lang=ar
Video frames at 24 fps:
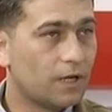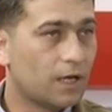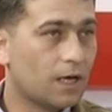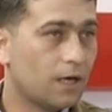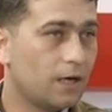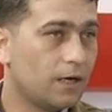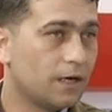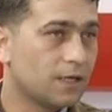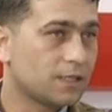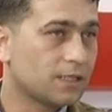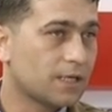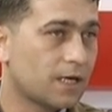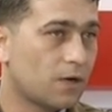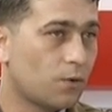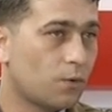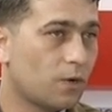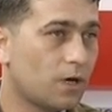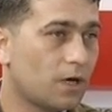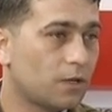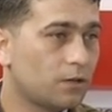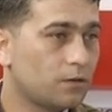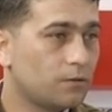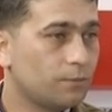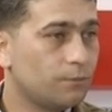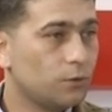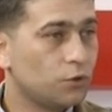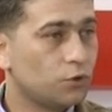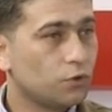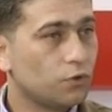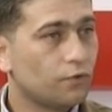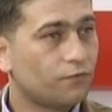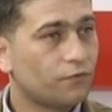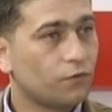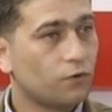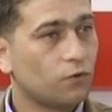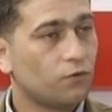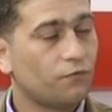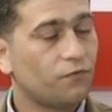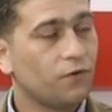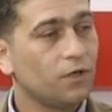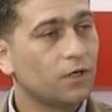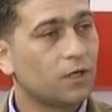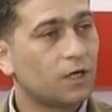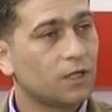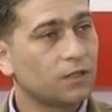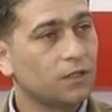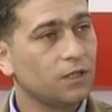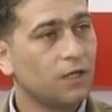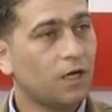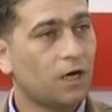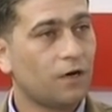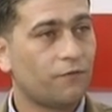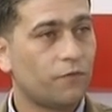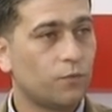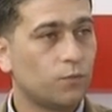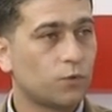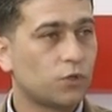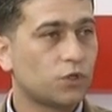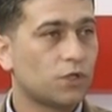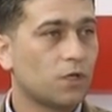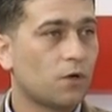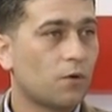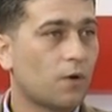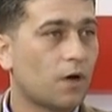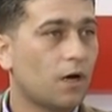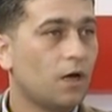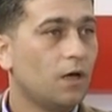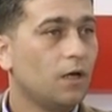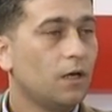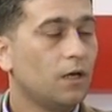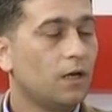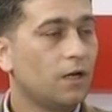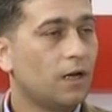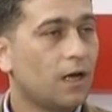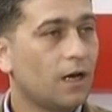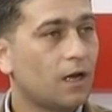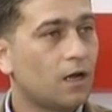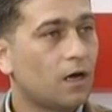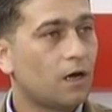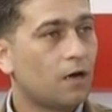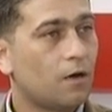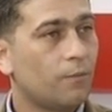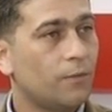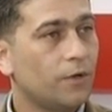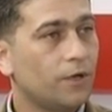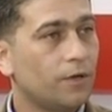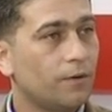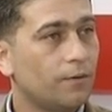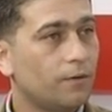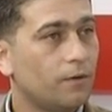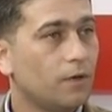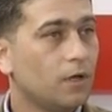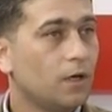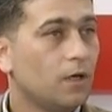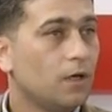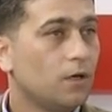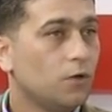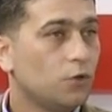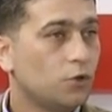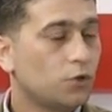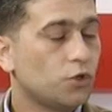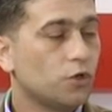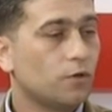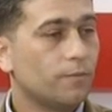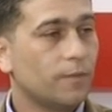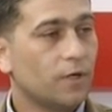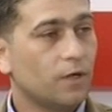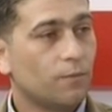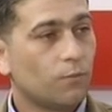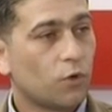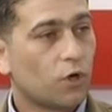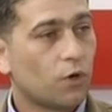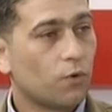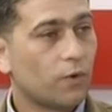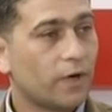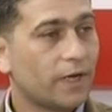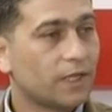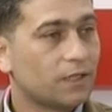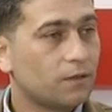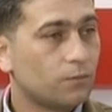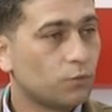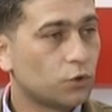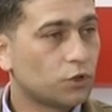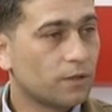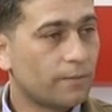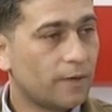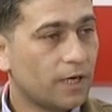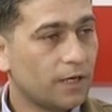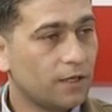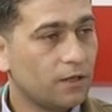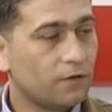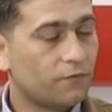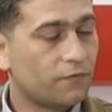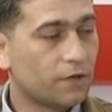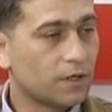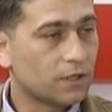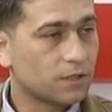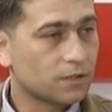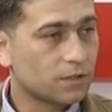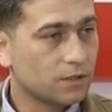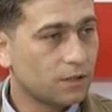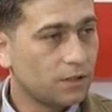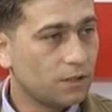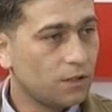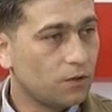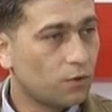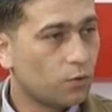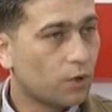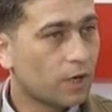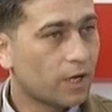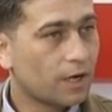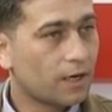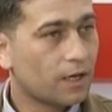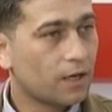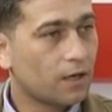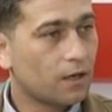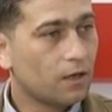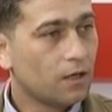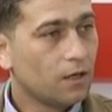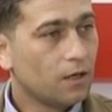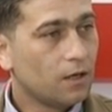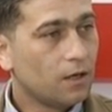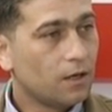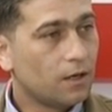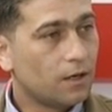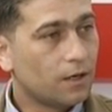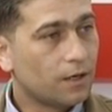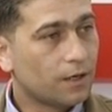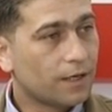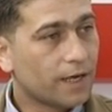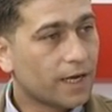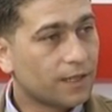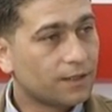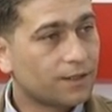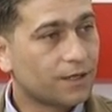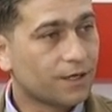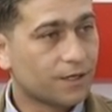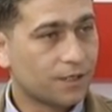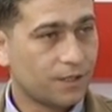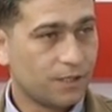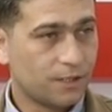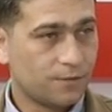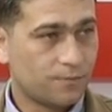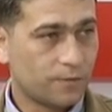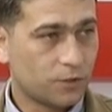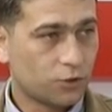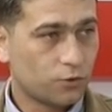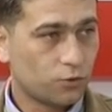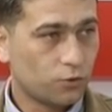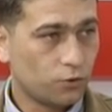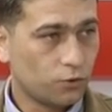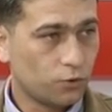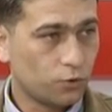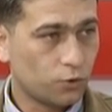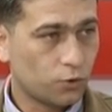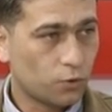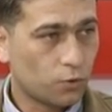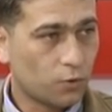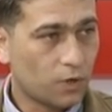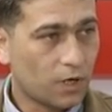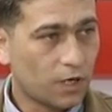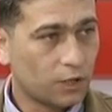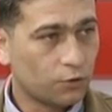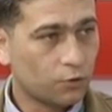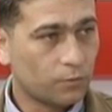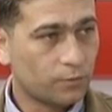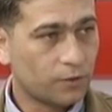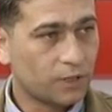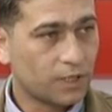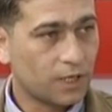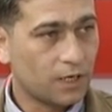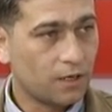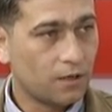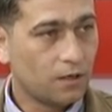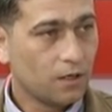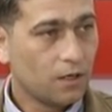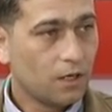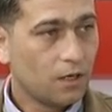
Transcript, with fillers: لسنوات بنشوف انه في قطيعه في مستوى العلاقه بين جزء من المكونات المجتمعيه الفلسطينيه وهنا كان تركيز مشروع جسور واحد وبالتالي